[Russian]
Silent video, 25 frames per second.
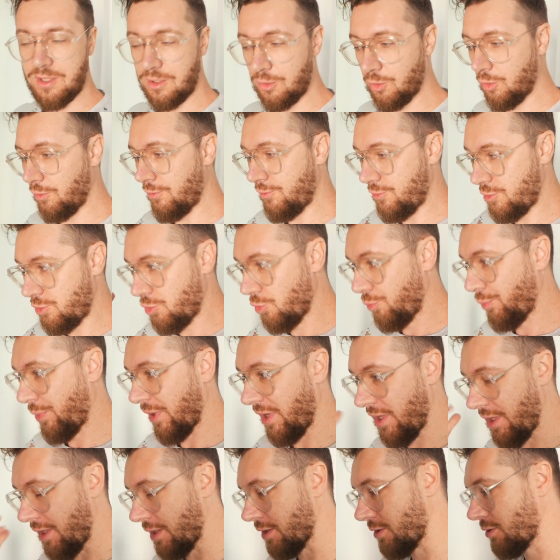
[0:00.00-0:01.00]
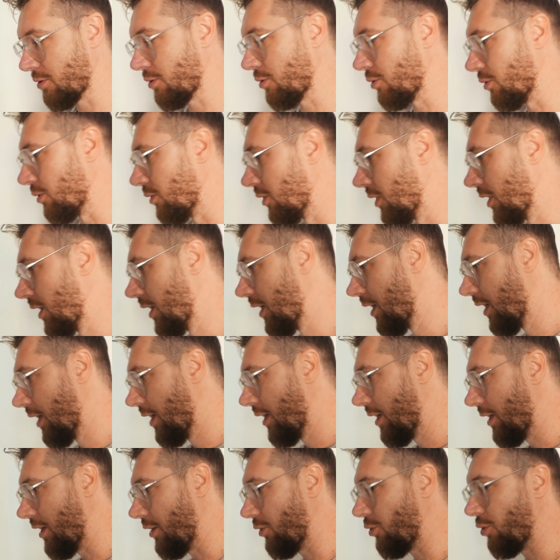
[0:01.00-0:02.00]
целую всю поездку.
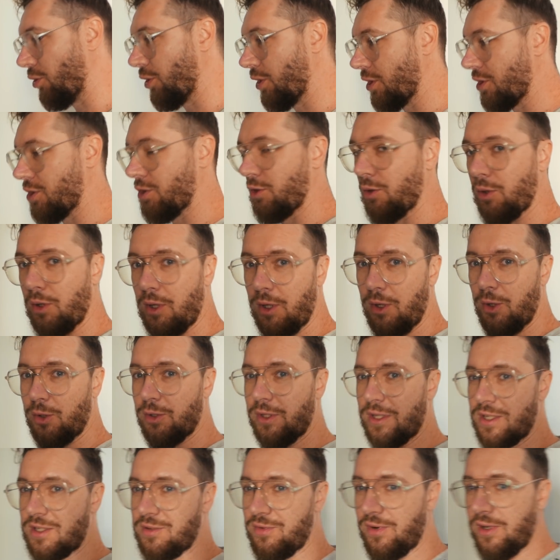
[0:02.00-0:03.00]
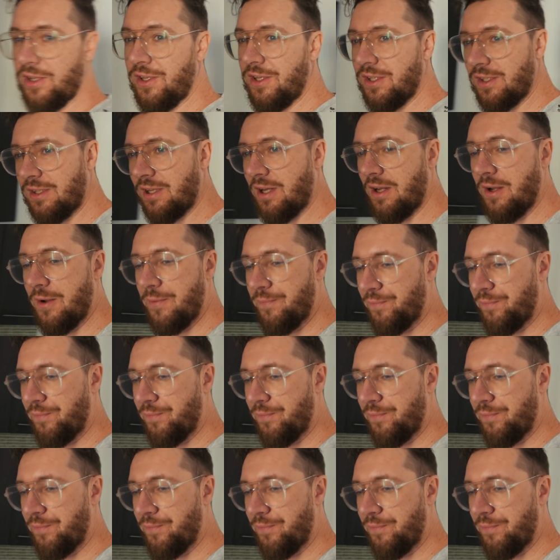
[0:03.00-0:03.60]
И только что Алена звонит